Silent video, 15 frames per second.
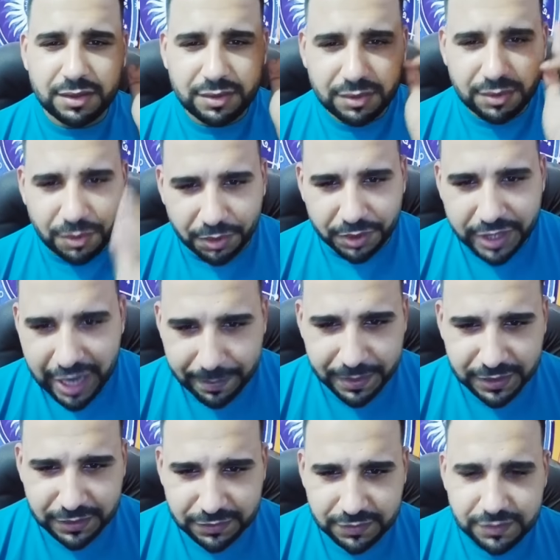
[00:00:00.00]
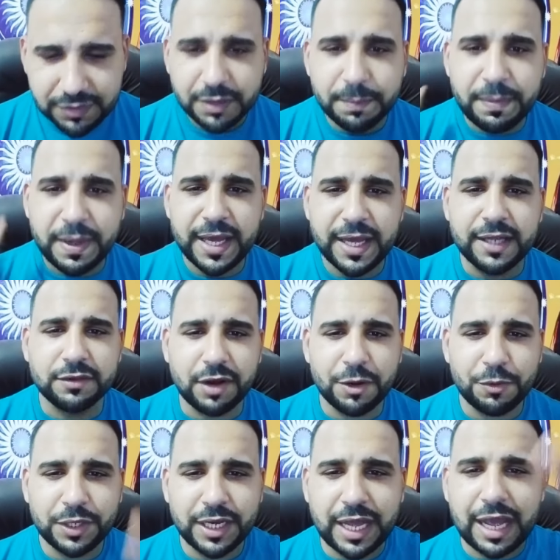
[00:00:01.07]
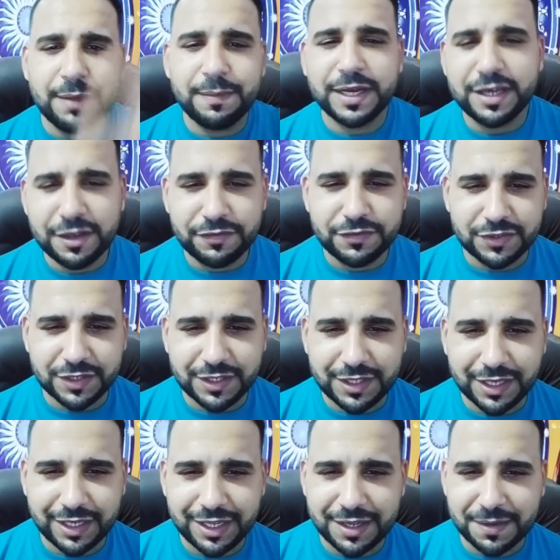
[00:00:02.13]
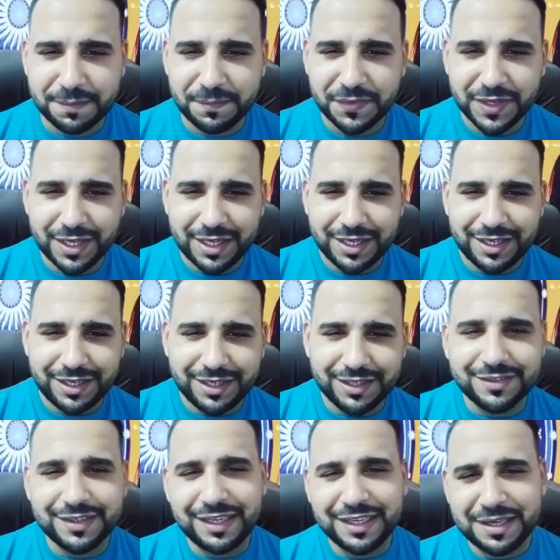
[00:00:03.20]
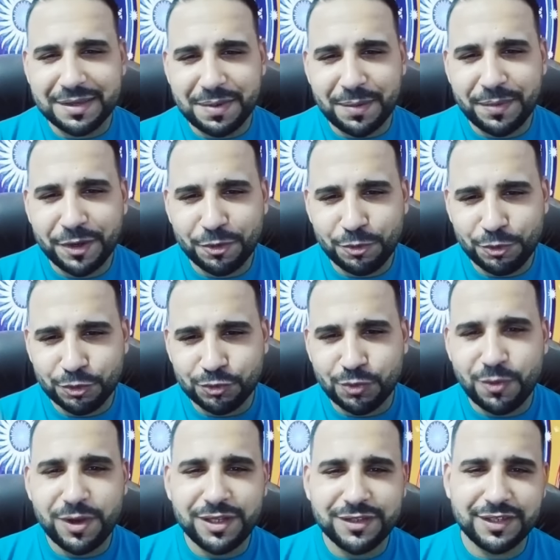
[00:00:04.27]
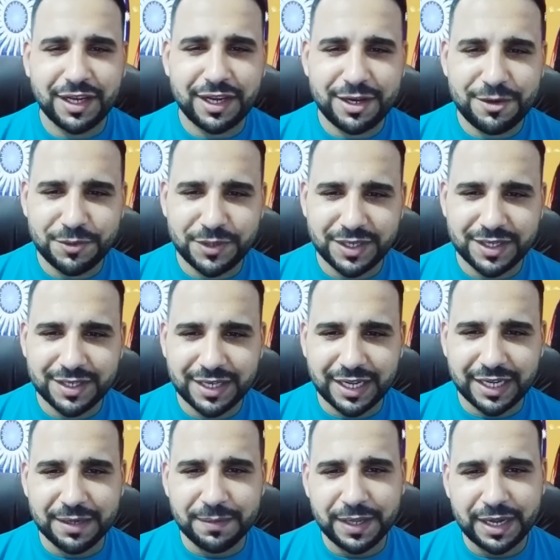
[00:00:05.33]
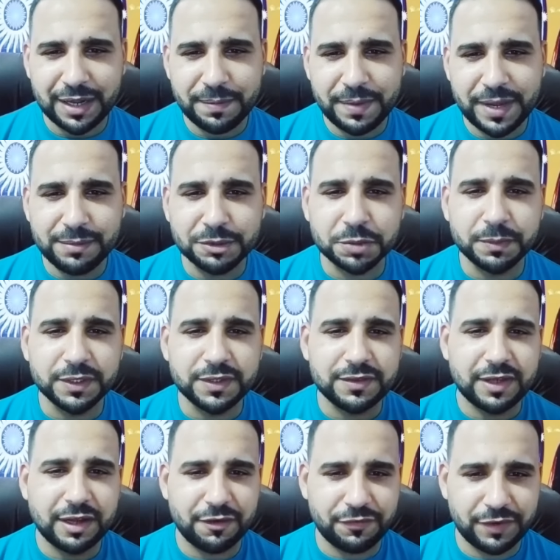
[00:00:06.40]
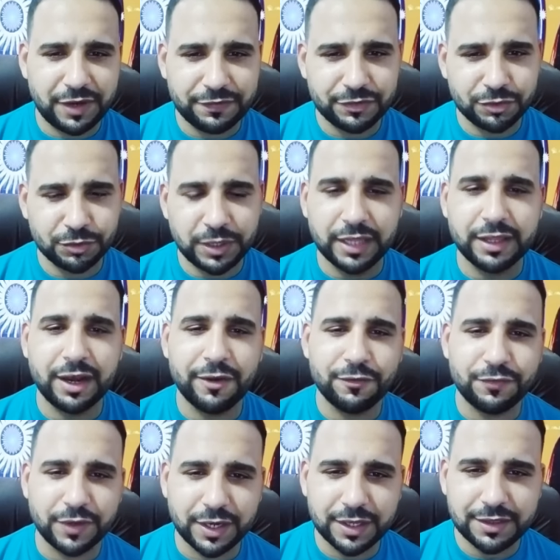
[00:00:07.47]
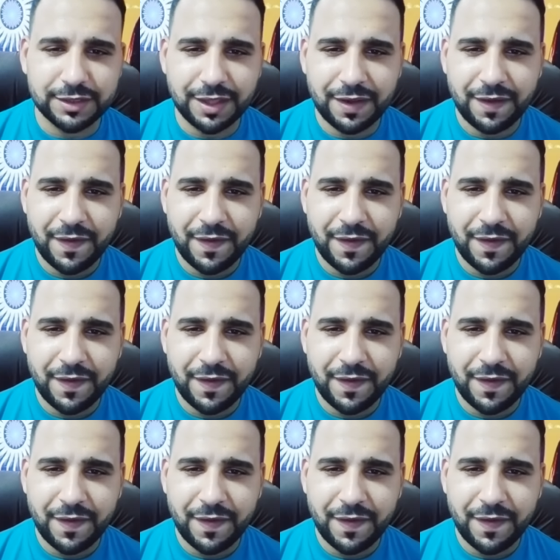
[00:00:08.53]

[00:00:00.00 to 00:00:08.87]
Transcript: اعجبت بان رجل الحمل نفس الكلام لذلك يبقى ملقوط وواضح قوي خلي بالك بقى مش من الطرف نفسه يعني لو فرضنا